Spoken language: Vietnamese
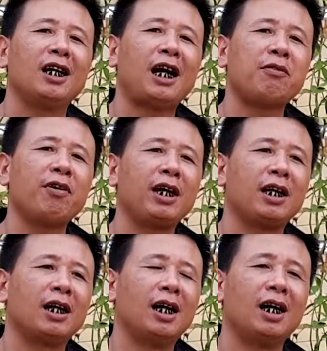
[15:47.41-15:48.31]
anh
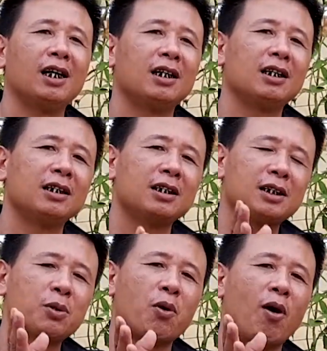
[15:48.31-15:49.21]
phải uh,
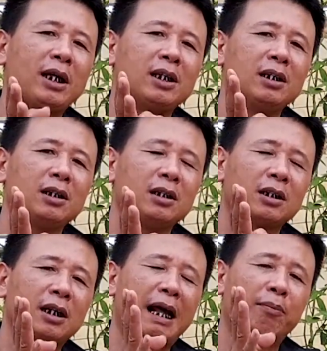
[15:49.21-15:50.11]
chịu khó anh
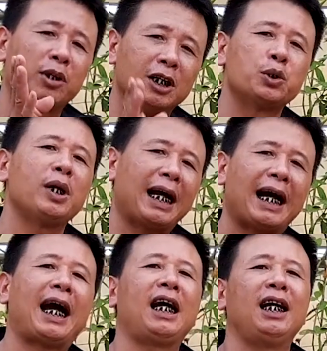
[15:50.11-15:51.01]
làm thường xuyên hàng
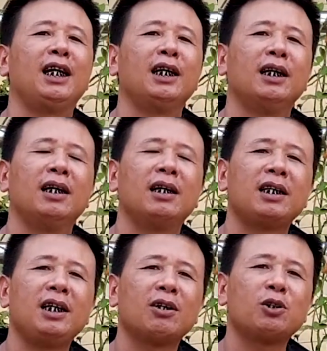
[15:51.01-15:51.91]
ngày
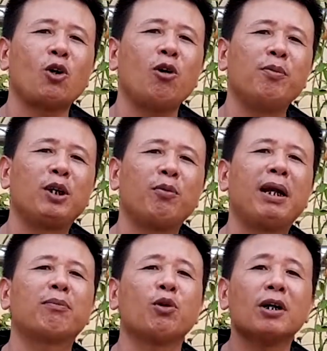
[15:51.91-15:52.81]
thì con chó của mình nó mới
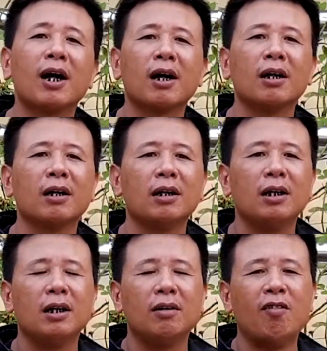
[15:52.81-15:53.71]
làm tốt được
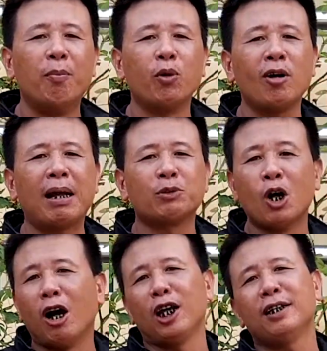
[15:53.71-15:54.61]
và muốn nó làm
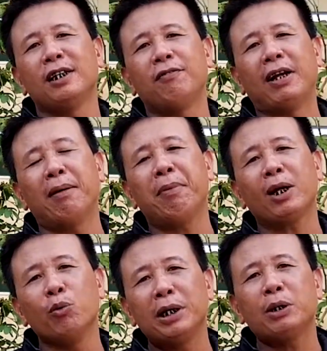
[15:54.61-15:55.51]
giỏi thì phải nắm bắt
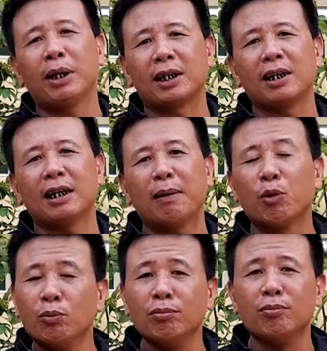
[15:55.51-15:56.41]
đúng kỹ thuật làm
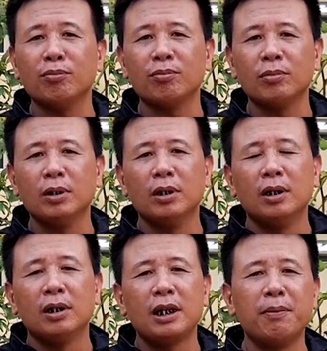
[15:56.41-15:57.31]
đúng
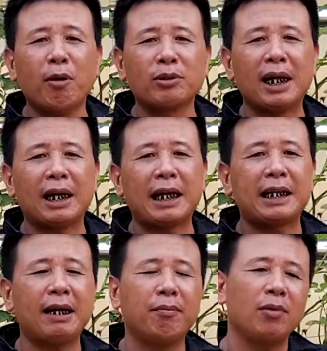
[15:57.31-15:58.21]
thì mong rằng là anh
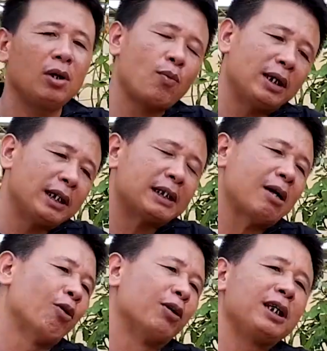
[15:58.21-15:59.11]
em ờ, qua những cái
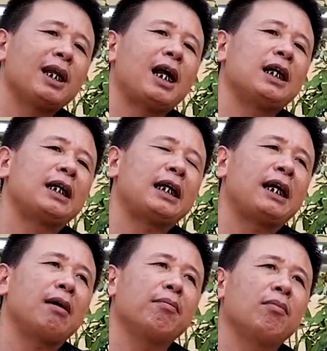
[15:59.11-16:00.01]
trao đổi như thế này thì anh
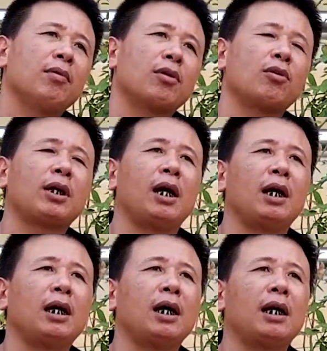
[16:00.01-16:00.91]
em có thể